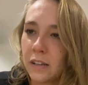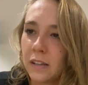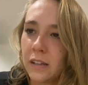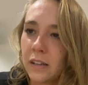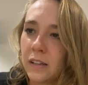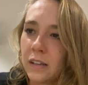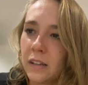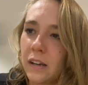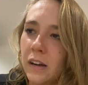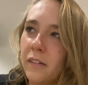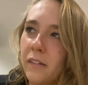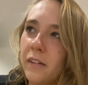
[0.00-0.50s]

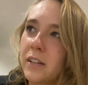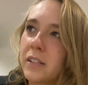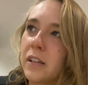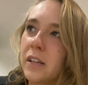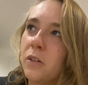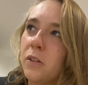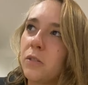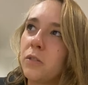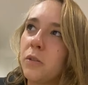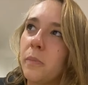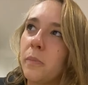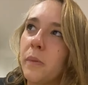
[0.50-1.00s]
Eh, a ver,
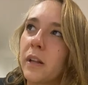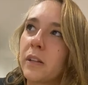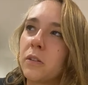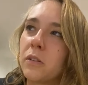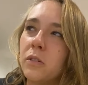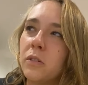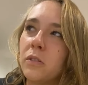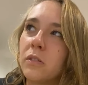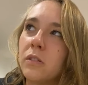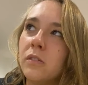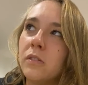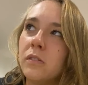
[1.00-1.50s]
ya los nombré a
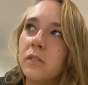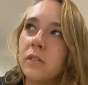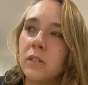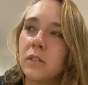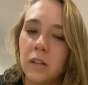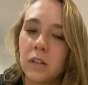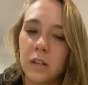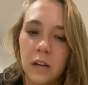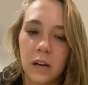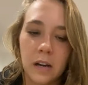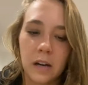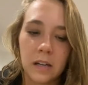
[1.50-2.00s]
todos, ¿no?
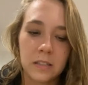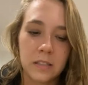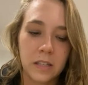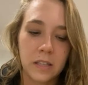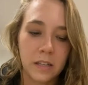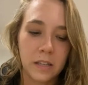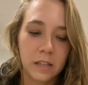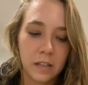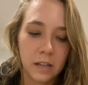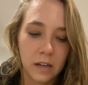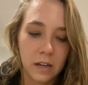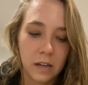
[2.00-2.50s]
A
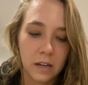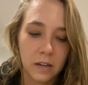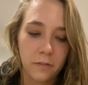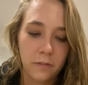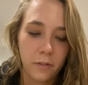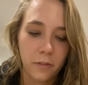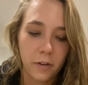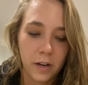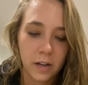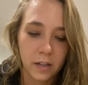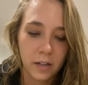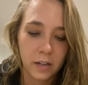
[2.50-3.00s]
Jay, a
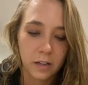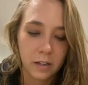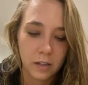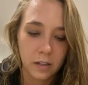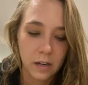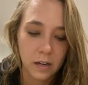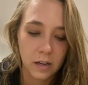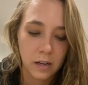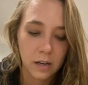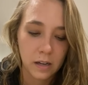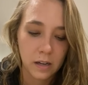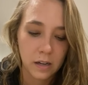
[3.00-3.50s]
Frank,
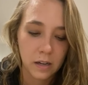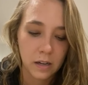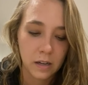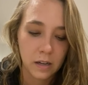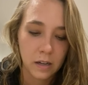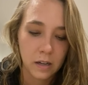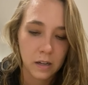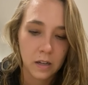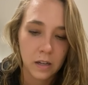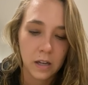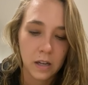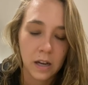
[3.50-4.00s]

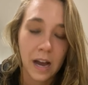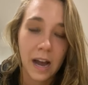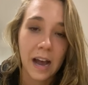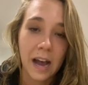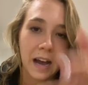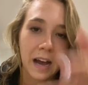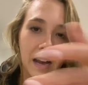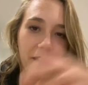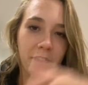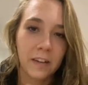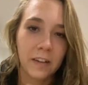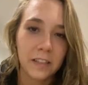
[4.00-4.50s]
a...
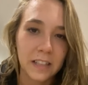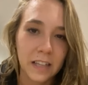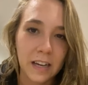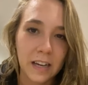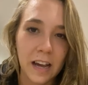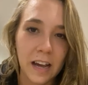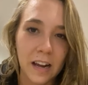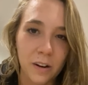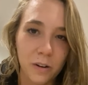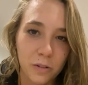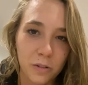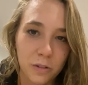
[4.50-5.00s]
Ah, falta
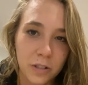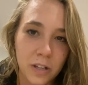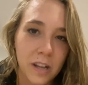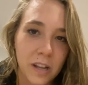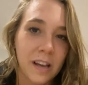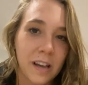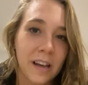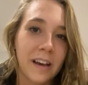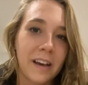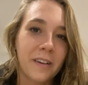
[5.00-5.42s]
Carlos.